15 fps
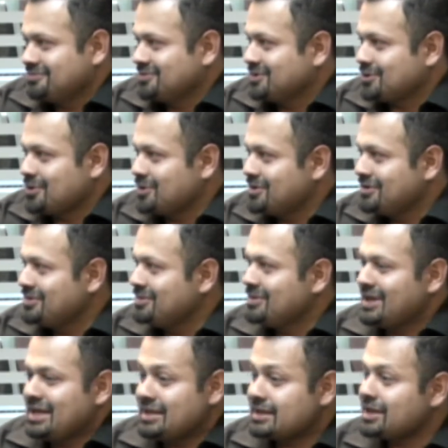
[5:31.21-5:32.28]
son
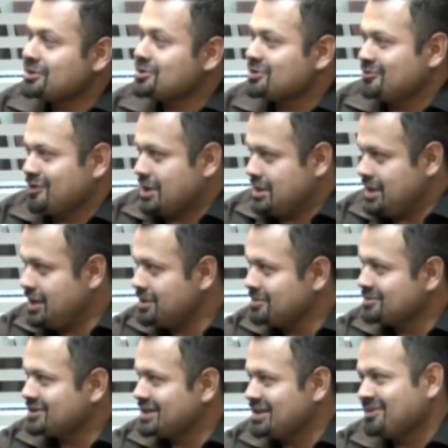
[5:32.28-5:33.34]
intentos
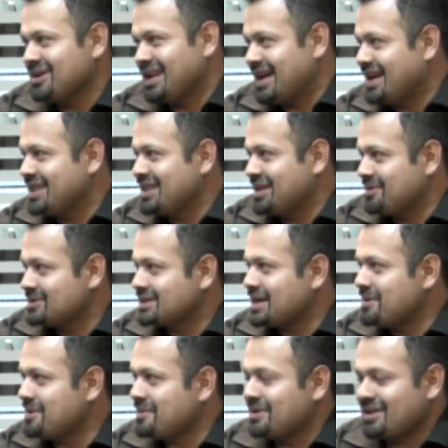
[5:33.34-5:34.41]
fallidos, es lo que la gente no
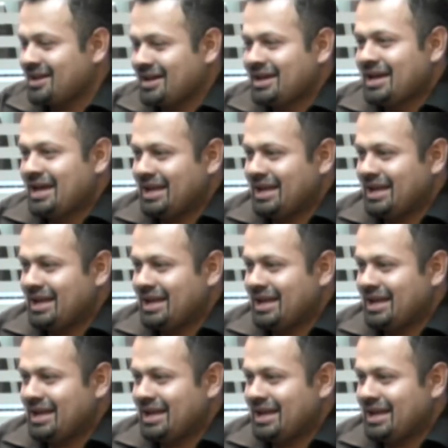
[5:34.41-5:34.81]
sabe, ¿verdad?